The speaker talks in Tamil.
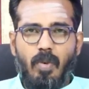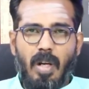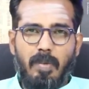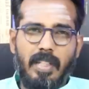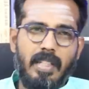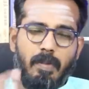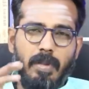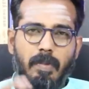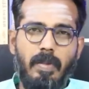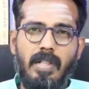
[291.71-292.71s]
உங்களை பற்றி
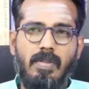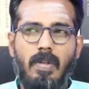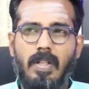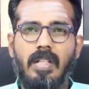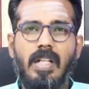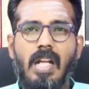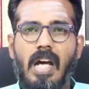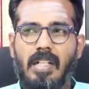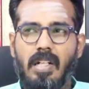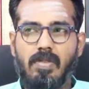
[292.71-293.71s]
தப்பு தப்பாக சொல்கிறது
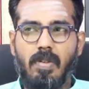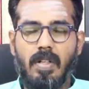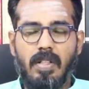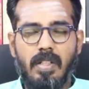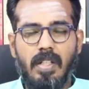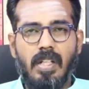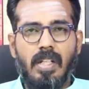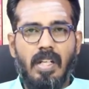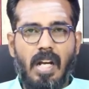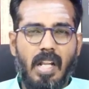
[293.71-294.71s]
இல்லாதெல்லாம் சொல்கிறது
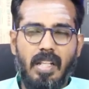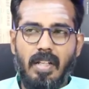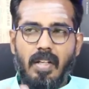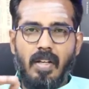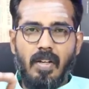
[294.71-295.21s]
அல்லது